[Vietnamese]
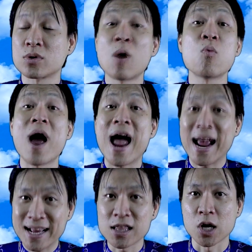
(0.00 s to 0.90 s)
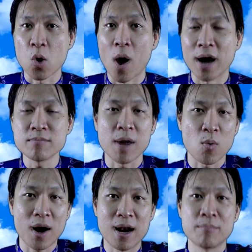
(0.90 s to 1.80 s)
thông qua hai cái tài khoản mà
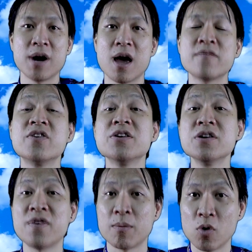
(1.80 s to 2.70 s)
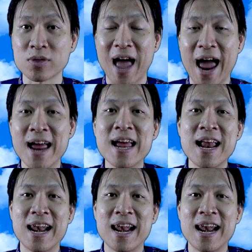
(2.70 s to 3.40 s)
Quang Lâm để phía dưới phần mô tả